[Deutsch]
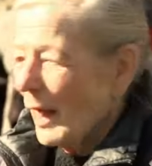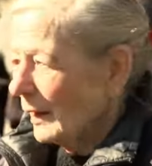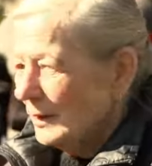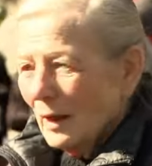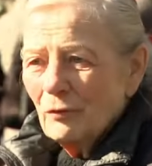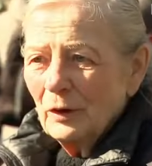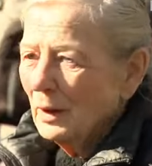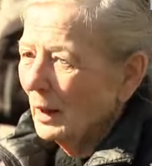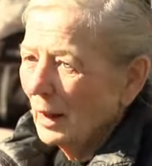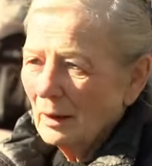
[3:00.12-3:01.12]
Hertha
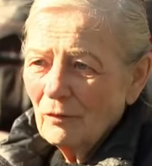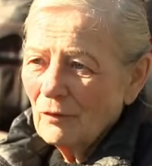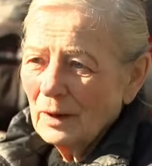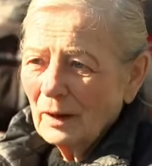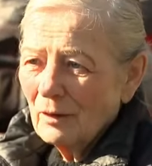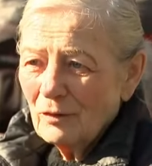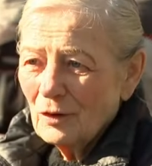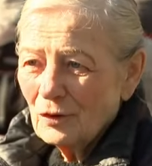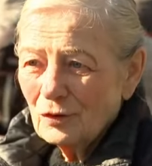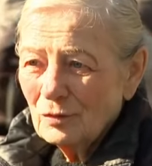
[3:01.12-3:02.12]
finde ich ganz
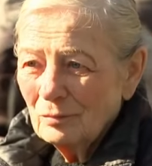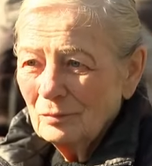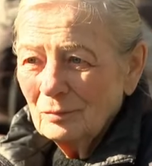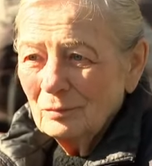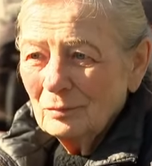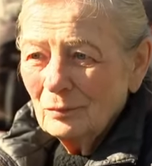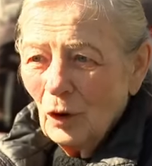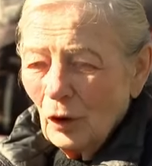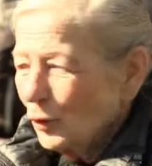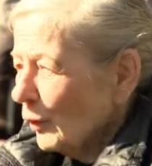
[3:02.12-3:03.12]
fantastisch. Warum?
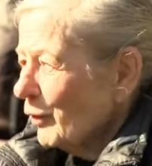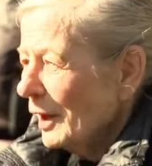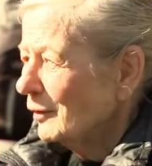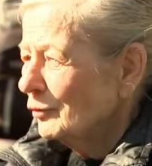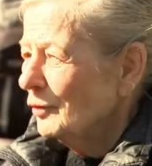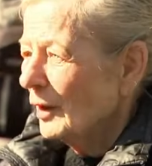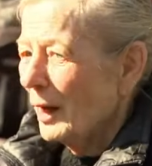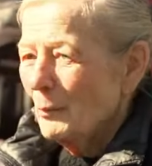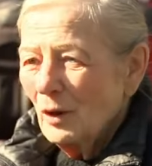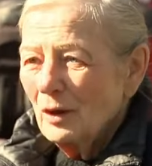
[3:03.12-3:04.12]
Nur weil es ein
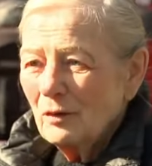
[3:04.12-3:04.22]
Name